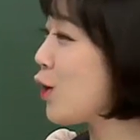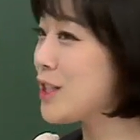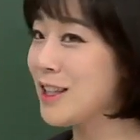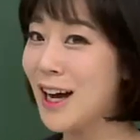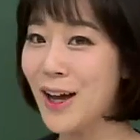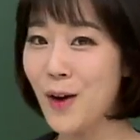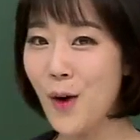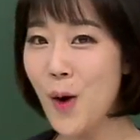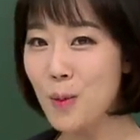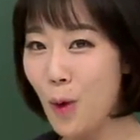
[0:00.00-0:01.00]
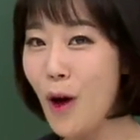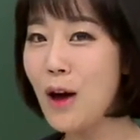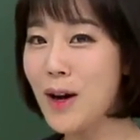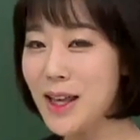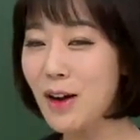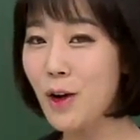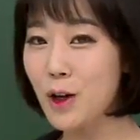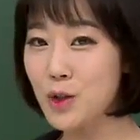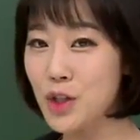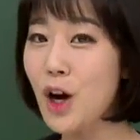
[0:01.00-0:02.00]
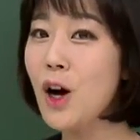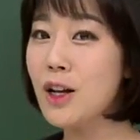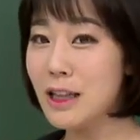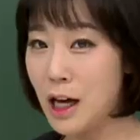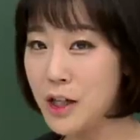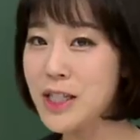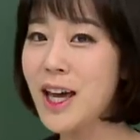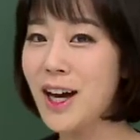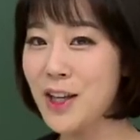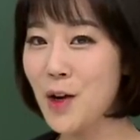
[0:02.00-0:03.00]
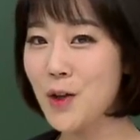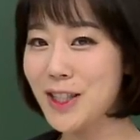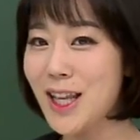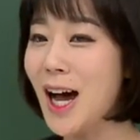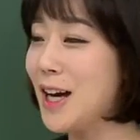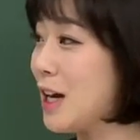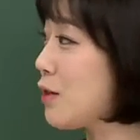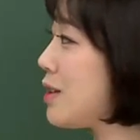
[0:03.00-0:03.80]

것인가요? 뭐에 관한 거였죠? 라직에 관한 것이다 라고